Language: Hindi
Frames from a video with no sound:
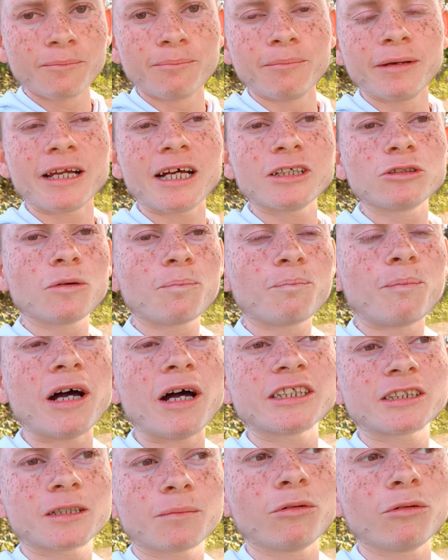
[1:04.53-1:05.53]
मेरा जो
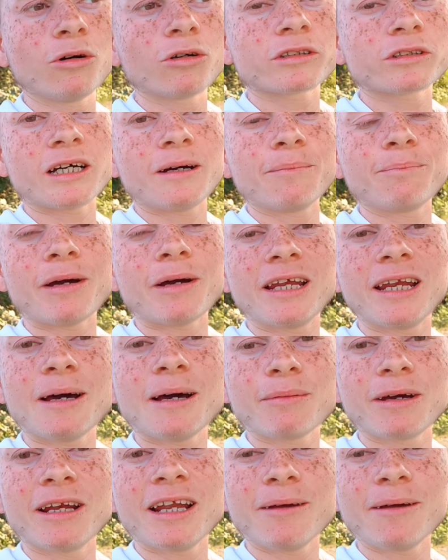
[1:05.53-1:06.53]
फर्स्ट ब्लॉग था पहला
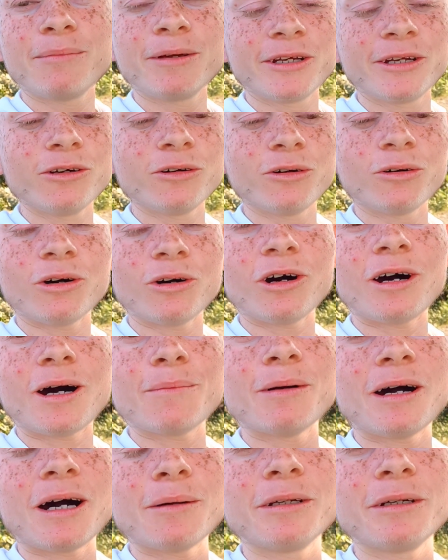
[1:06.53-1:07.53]
पहला वीडियो
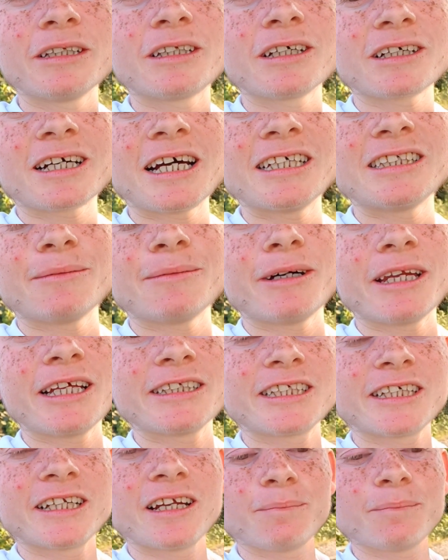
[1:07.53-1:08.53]
आप अभी तक गाइज हमारे
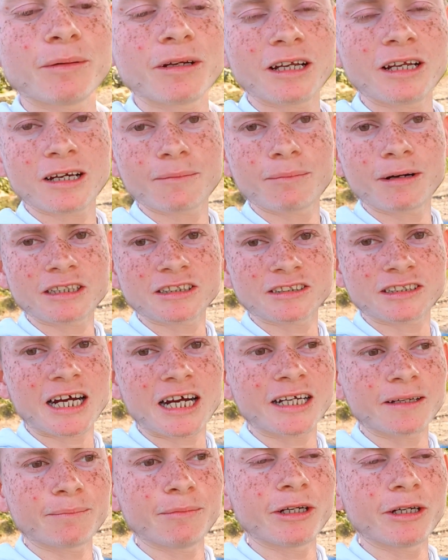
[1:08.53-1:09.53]
चैनल पर लगभग
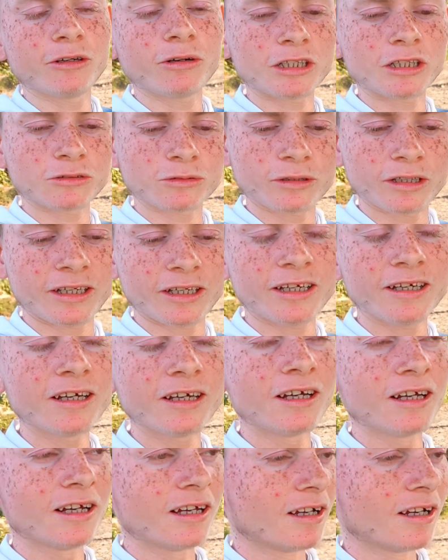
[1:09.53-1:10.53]
साठ वीडियो आ चुके हैं
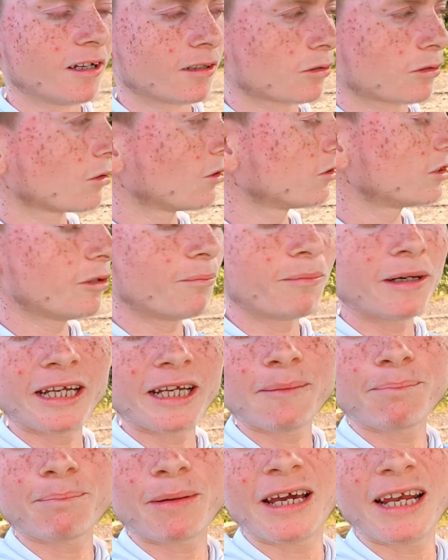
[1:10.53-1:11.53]
तो जब
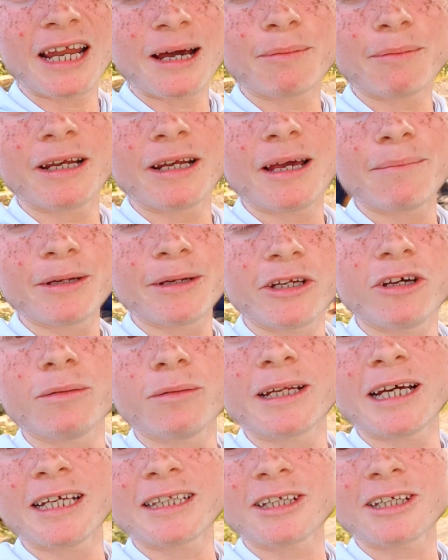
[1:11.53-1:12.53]
मैंने पहला पहला वीडियो
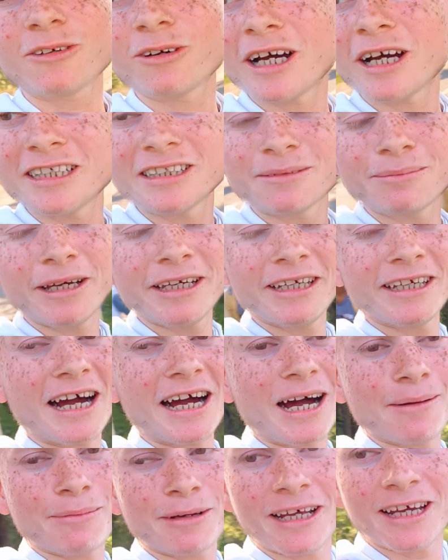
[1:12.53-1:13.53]
बनाया था तो गाइज मैं
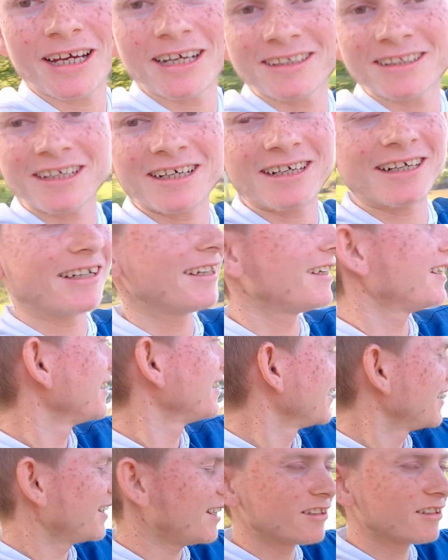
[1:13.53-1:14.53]
यहाँ बनाया था
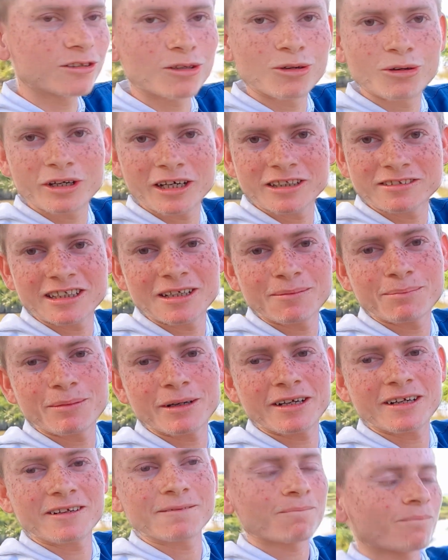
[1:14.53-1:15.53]
इस लोकेशन
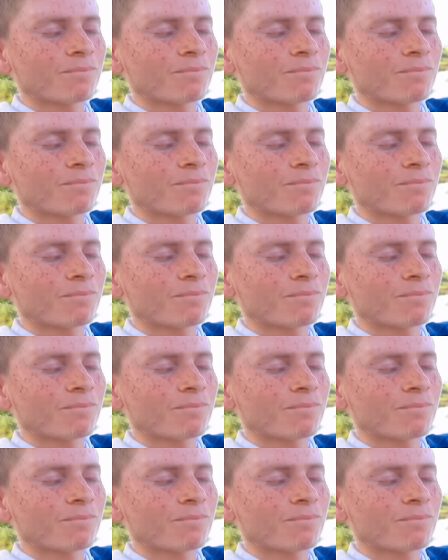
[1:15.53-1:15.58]
पर